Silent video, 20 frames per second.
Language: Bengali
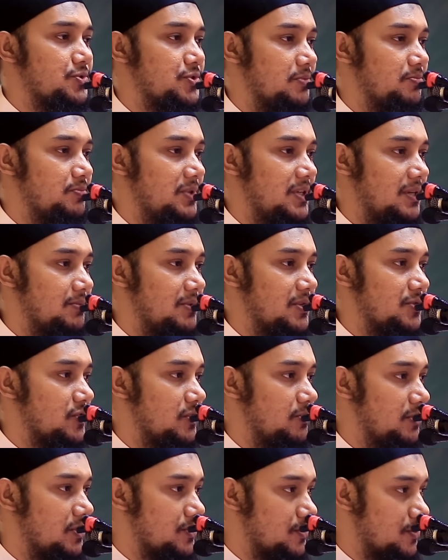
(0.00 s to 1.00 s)
শব্দে আমরা
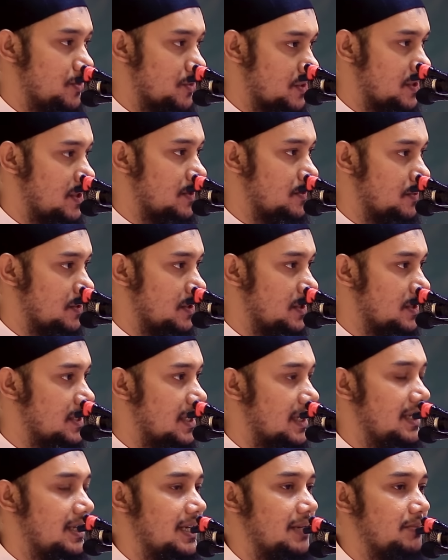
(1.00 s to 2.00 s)
সমাজ সংস্কার করতে
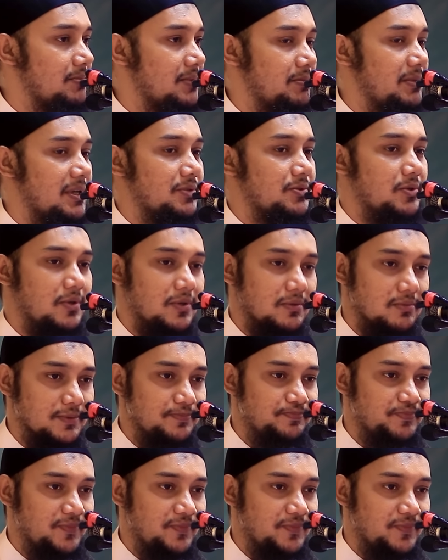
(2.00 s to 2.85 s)
যাই আমরা ব্যর্থ হব